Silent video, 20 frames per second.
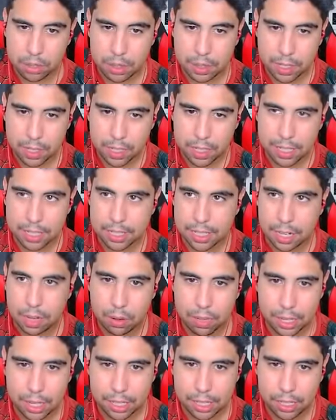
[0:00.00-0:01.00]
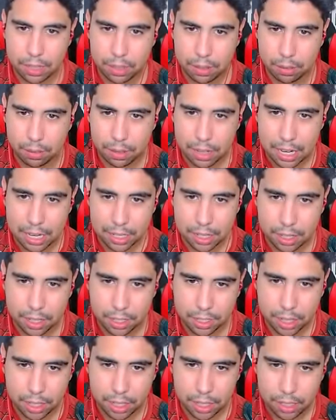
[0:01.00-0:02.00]
eu consegui cancelar o galick o Galic Gun
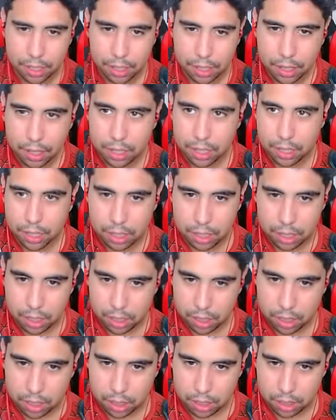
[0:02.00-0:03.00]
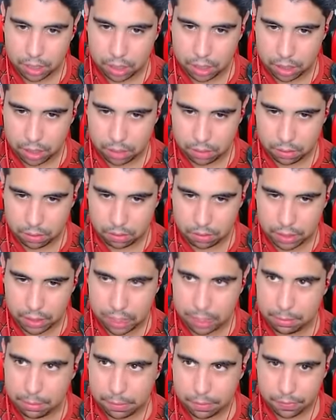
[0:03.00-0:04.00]
dele.
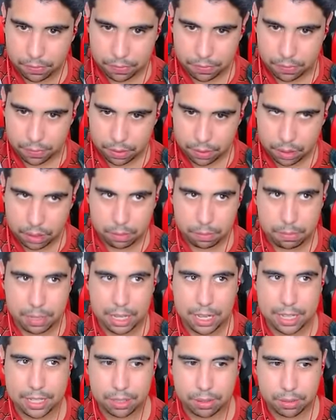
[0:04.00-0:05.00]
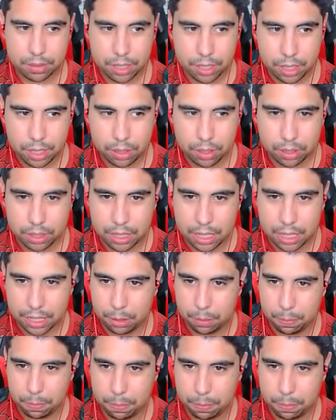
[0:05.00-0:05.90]
Vamos. Beleza, consegui derrotar aqui o,